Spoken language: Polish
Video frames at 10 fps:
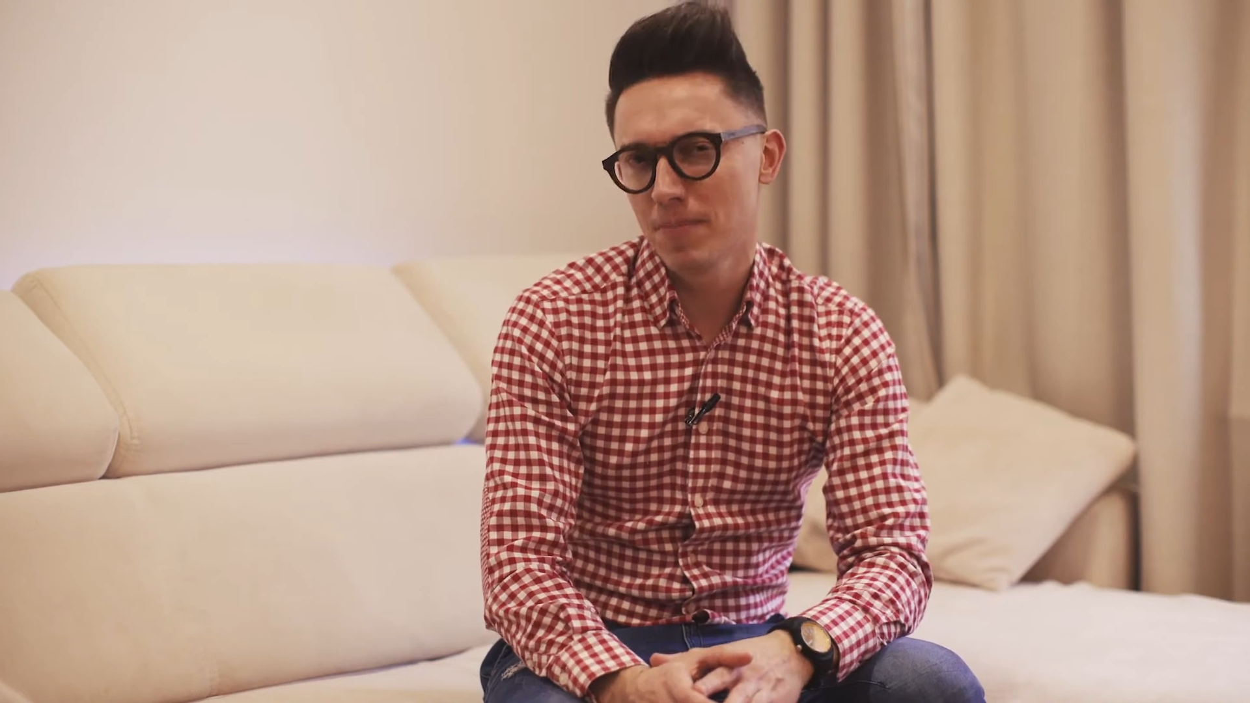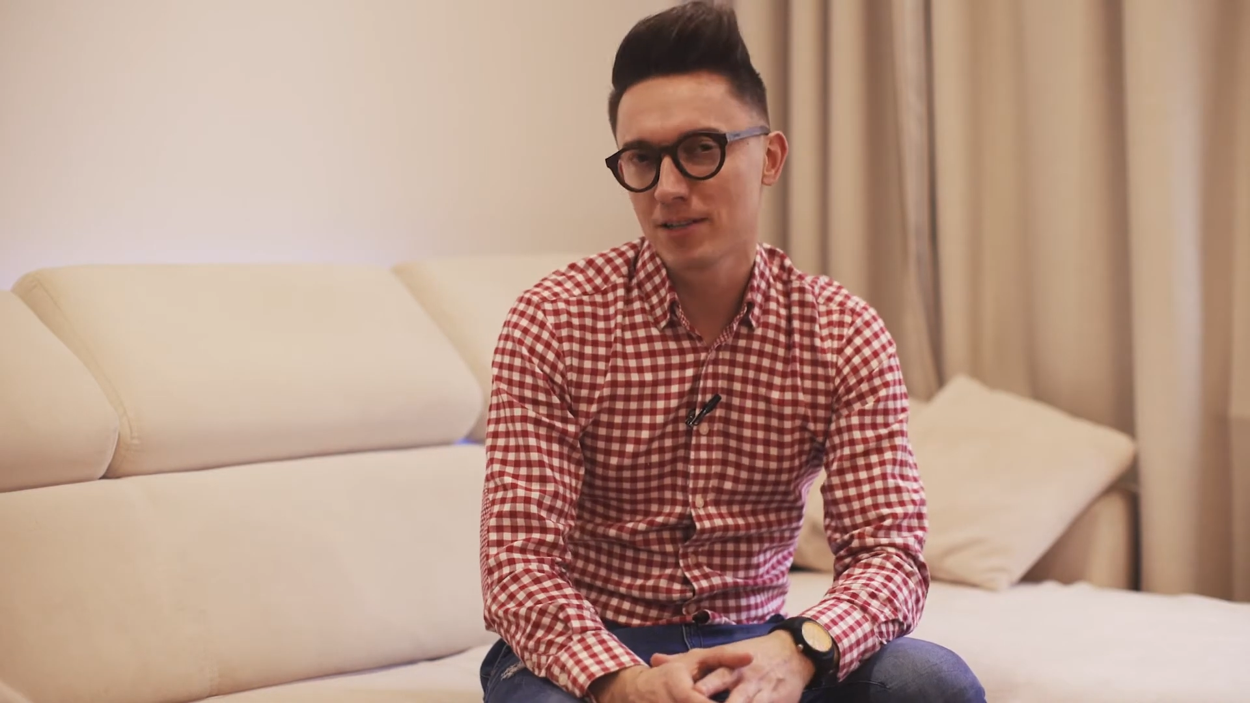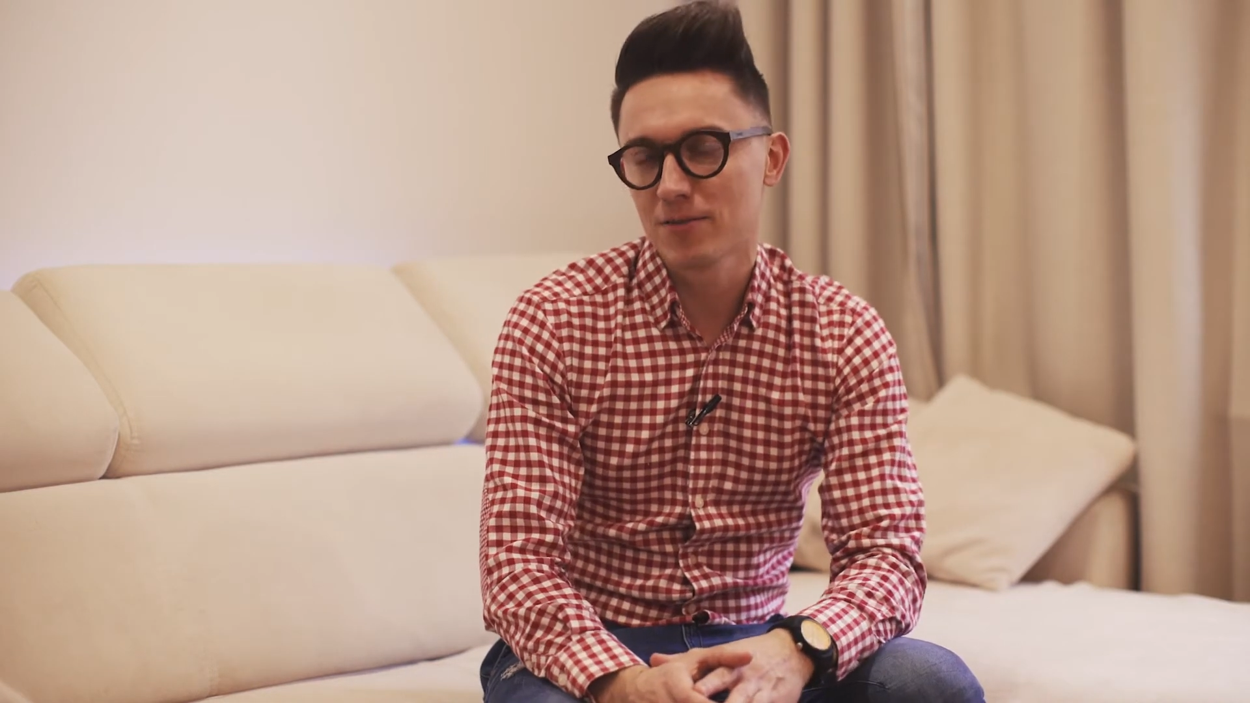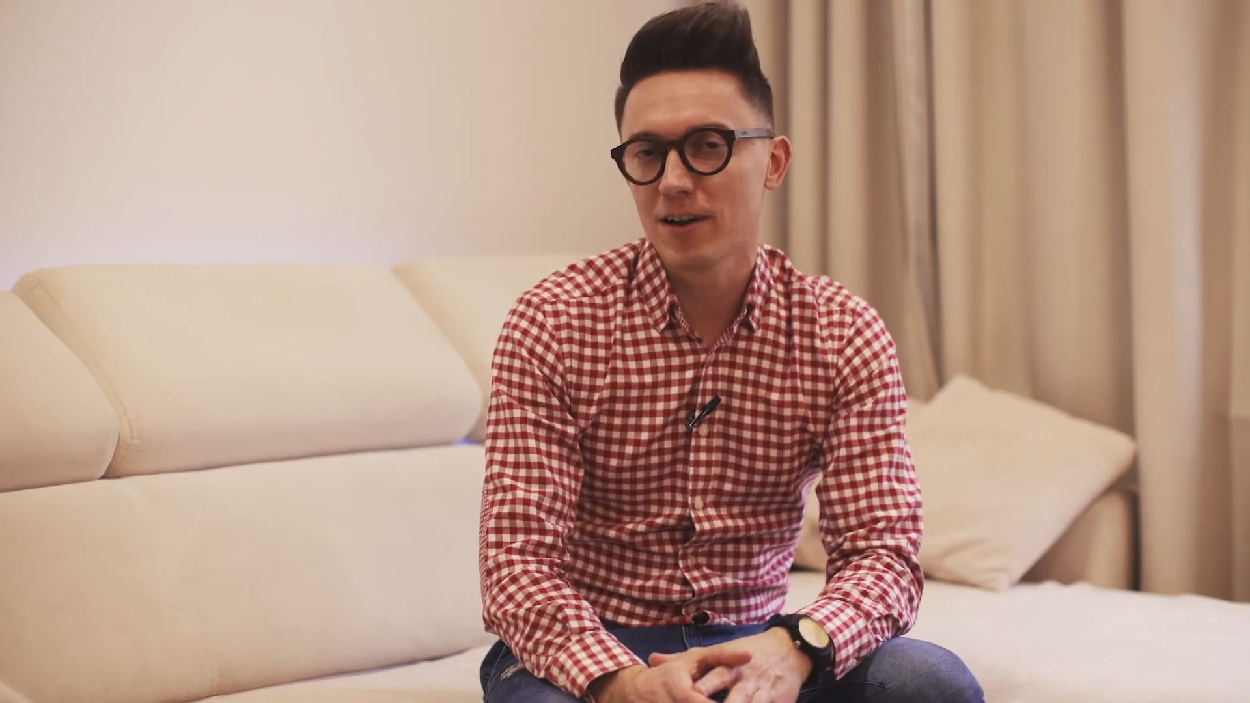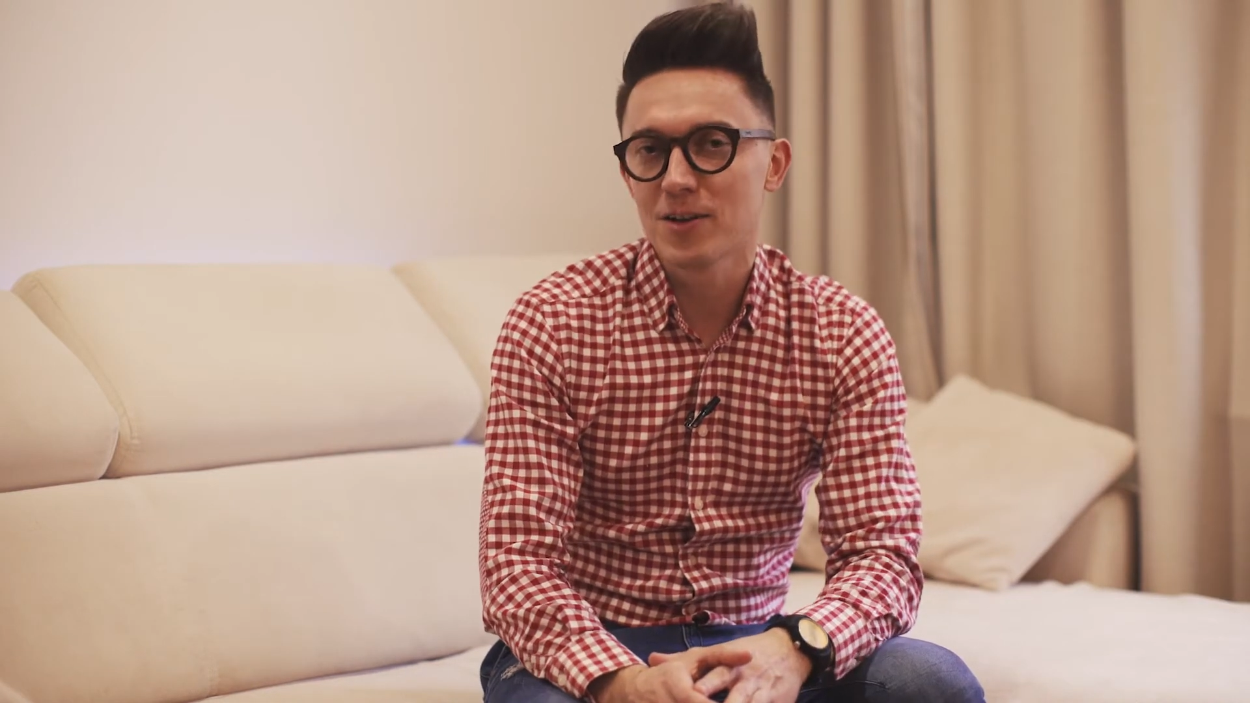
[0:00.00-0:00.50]

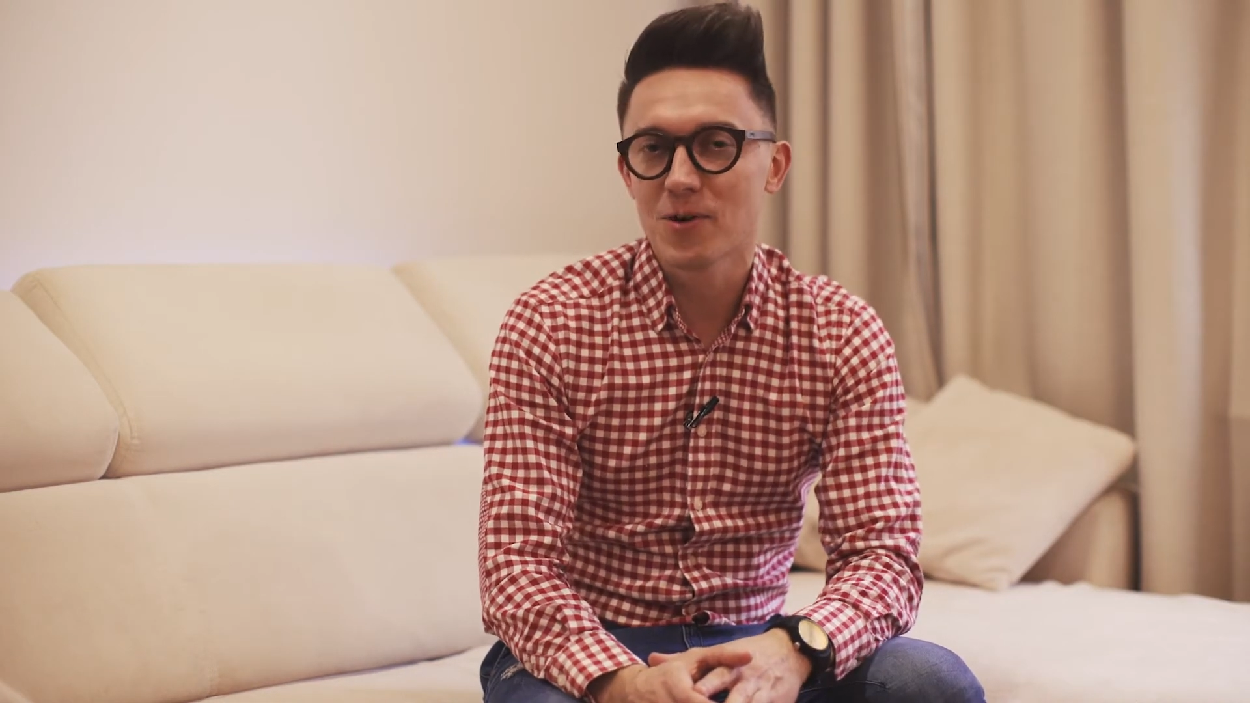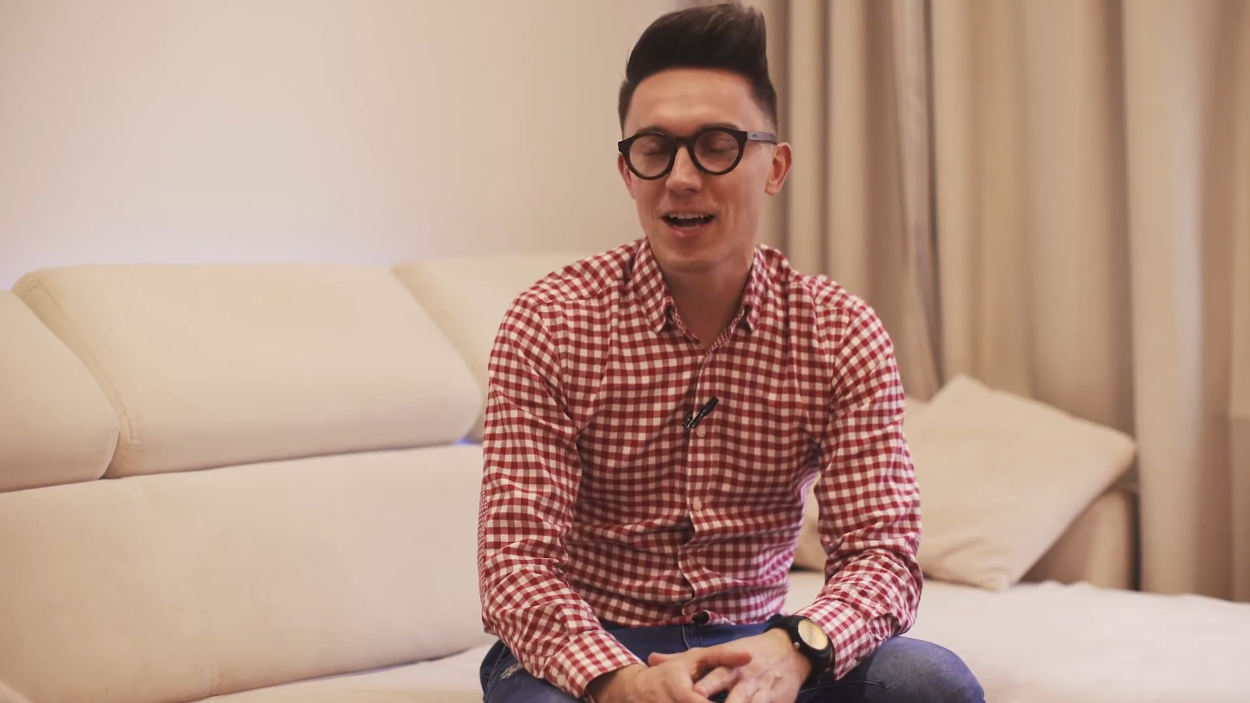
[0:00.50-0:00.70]
bardzo fajną